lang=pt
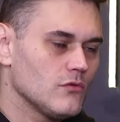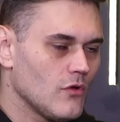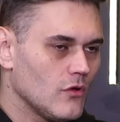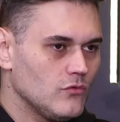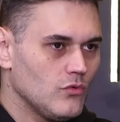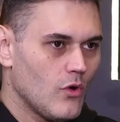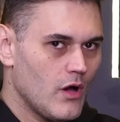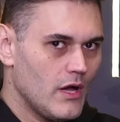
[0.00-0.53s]
do
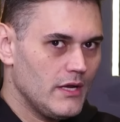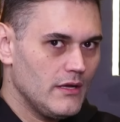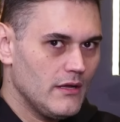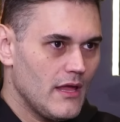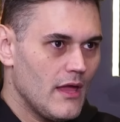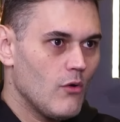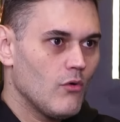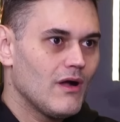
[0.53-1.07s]
Autori,
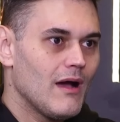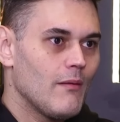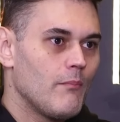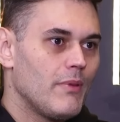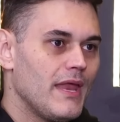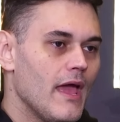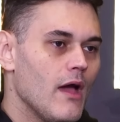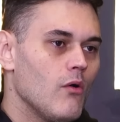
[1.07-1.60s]
é, é o figurinha?
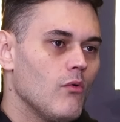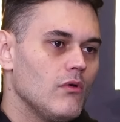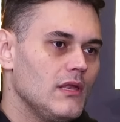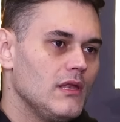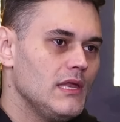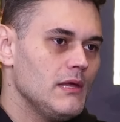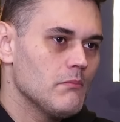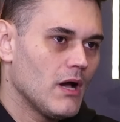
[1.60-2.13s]
Gabriel
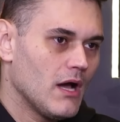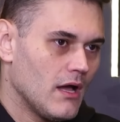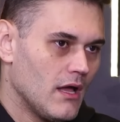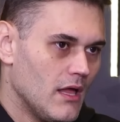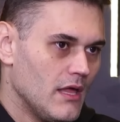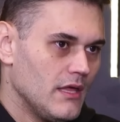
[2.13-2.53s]
Lima,